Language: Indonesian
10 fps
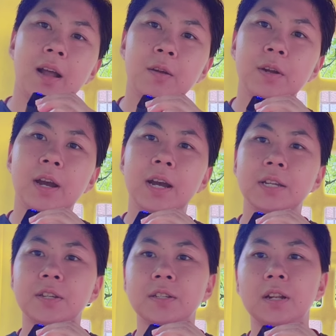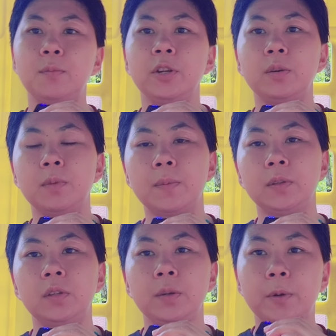Halo guys, Assalamualaikum
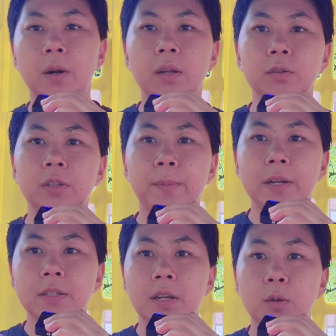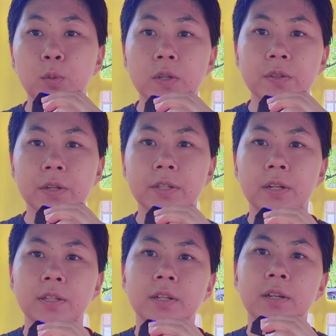warahmatullahi wabarakatuh Terima kasih yang udah stay
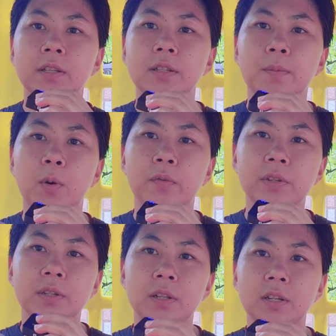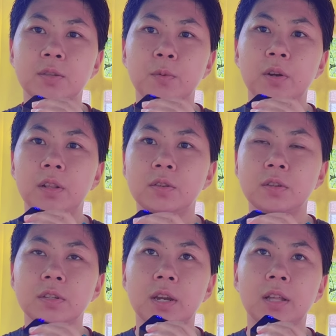sama channel Yati sama official lagi Semoga
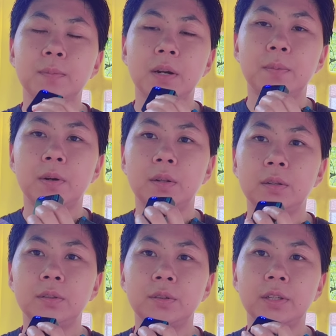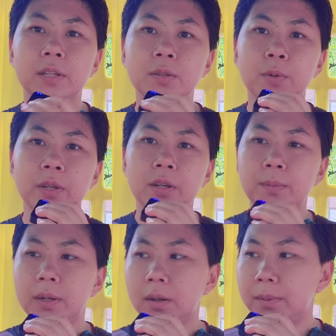kalian sehat berkabar kalau untuk kita semuanya
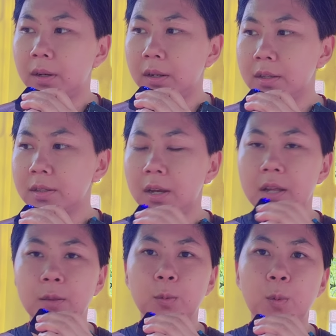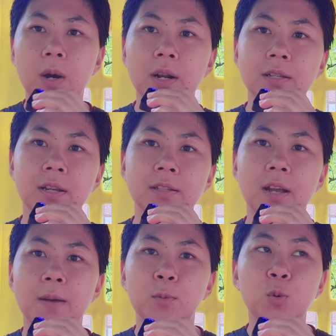Gimana kabar kalian sehat? Waras kayak
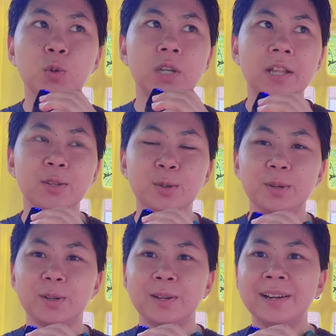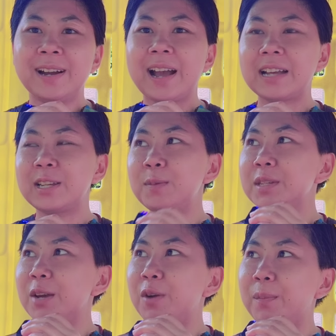Kaisam, hujan cuy Kaisam
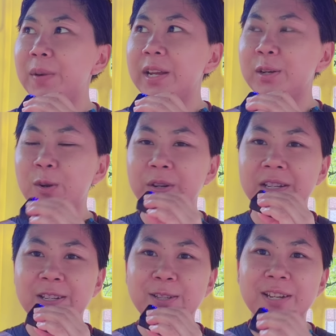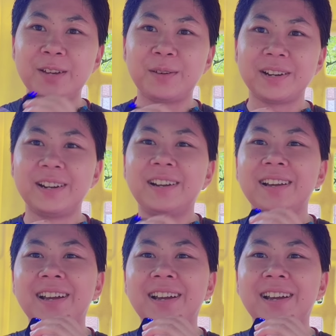sewa playground ini di Taiwan